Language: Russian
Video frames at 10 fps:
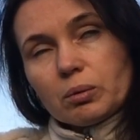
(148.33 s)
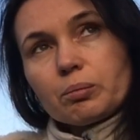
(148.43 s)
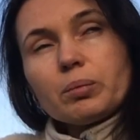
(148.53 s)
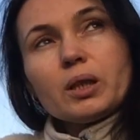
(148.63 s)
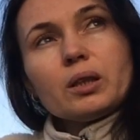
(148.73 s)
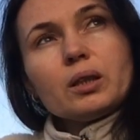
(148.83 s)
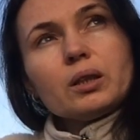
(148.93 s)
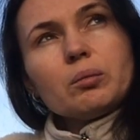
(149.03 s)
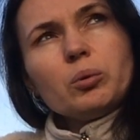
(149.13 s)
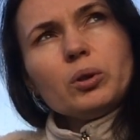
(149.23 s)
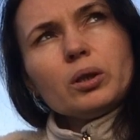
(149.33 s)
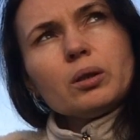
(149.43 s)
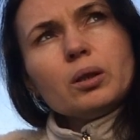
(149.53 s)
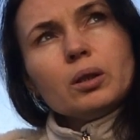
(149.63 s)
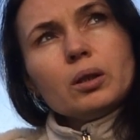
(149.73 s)
Мы поехали на
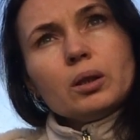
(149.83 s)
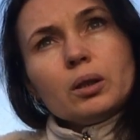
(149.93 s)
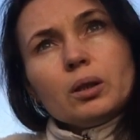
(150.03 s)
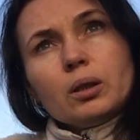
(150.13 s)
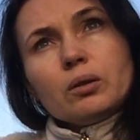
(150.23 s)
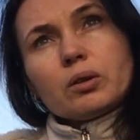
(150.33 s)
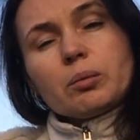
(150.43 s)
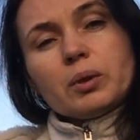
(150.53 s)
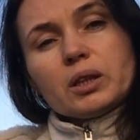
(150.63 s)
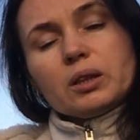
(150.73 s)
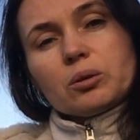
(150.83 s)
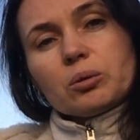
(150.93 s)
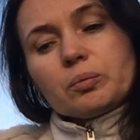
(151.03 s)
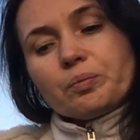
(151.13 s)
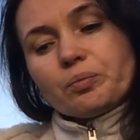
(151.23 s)
море в
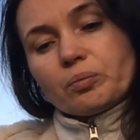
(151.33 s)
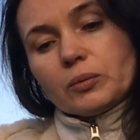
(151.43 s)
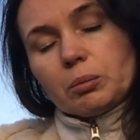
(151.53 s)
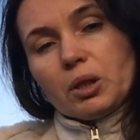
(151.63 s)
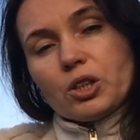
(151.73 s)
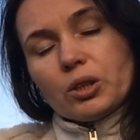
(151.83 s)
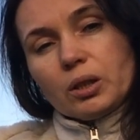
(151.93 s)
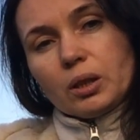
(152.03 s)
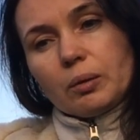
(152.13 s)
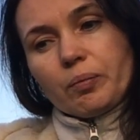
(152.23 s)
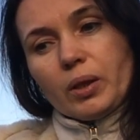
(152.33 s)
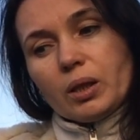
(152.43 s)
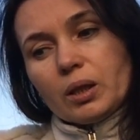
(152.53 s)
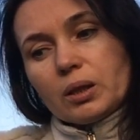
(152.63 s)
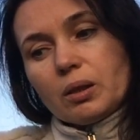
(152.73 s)
Кабардинку на машинах.
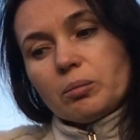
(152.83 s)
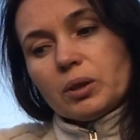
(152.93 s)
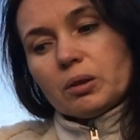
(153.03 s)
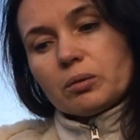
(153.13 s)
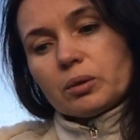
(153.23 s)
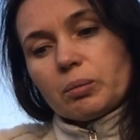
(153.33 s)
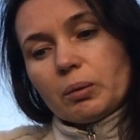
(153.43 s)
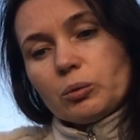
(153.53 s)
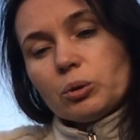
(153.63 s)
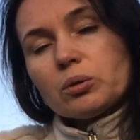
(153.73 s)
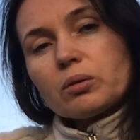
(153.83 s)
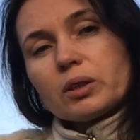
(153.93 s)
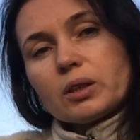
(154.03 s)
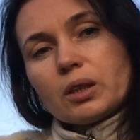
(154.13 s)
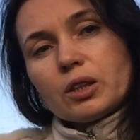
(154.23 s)
И тогда было вот прям
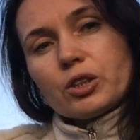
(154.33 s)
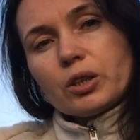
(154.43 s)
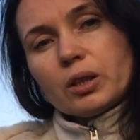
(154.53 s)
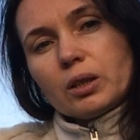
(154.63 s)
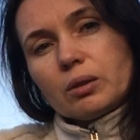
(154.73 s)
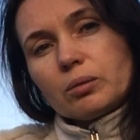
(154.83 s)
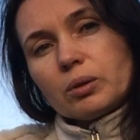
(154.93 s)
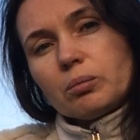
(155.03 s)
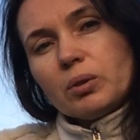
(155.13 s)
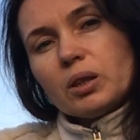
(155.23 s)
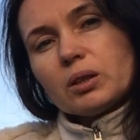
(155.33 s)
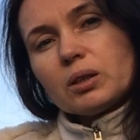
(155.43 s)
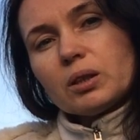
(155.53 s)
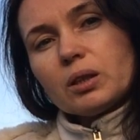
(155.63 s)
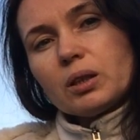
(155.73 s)
чувствовалось отношение вот
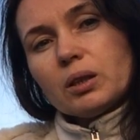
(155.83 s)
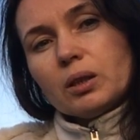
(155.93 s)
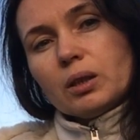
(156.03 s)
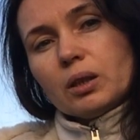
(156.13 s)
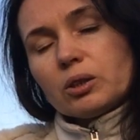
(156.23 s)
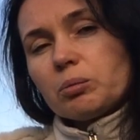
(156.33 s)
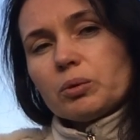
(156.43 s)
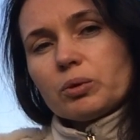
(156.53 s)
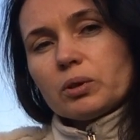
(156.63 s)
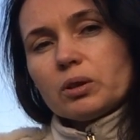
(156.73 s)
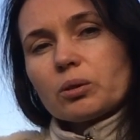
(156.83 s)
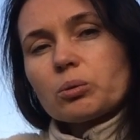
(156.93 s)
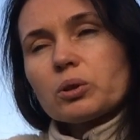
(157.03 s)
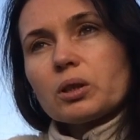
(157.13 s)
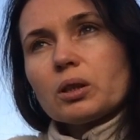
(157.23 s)
местных, особенно вот не
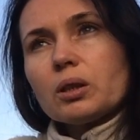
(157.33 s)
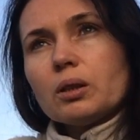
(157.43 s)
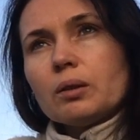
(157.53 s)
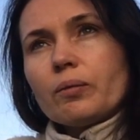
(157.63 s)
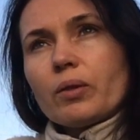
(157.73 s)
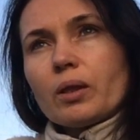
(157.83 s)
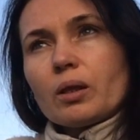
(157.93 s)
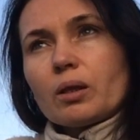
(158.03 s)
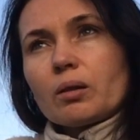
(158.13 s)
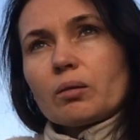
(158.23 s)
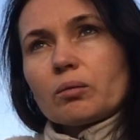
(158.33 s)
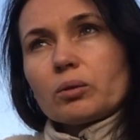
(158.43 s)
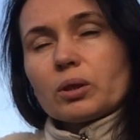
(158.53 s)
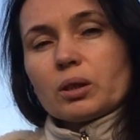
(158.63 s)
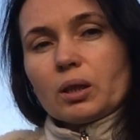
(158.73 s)
русских,
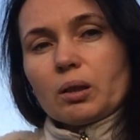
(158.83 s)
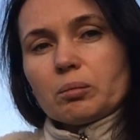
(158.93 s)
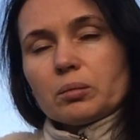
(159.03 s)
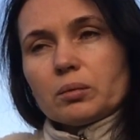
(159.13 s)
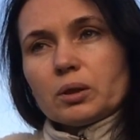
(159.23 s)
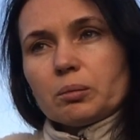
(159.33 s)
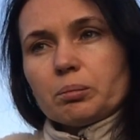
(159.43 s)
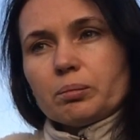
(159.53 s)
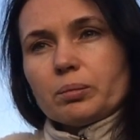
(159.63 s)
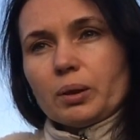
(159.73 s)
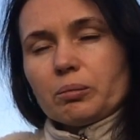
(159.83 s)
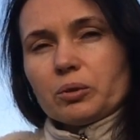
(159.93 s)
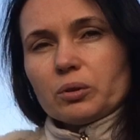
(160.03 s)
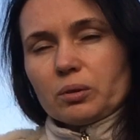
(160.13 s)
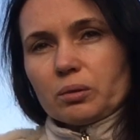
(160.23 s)
вот к нам. Это прям
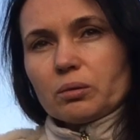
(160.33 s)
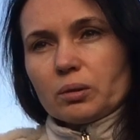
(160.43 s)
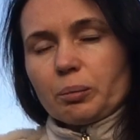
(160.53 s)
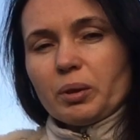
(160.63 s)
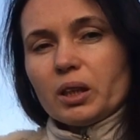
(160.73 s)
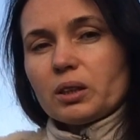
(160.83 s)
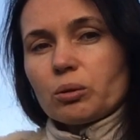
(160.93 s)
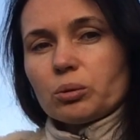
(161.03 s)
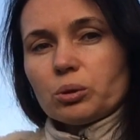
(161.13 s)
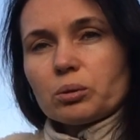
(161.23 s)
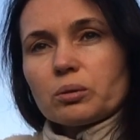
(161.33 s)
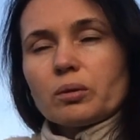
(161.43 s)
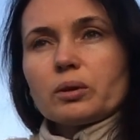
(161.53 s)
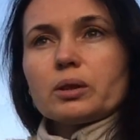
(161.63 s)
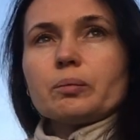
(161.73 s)
вот напряг такой
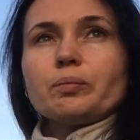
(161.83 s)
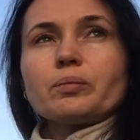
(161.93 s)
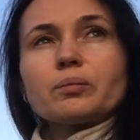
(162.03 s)
чувствовался.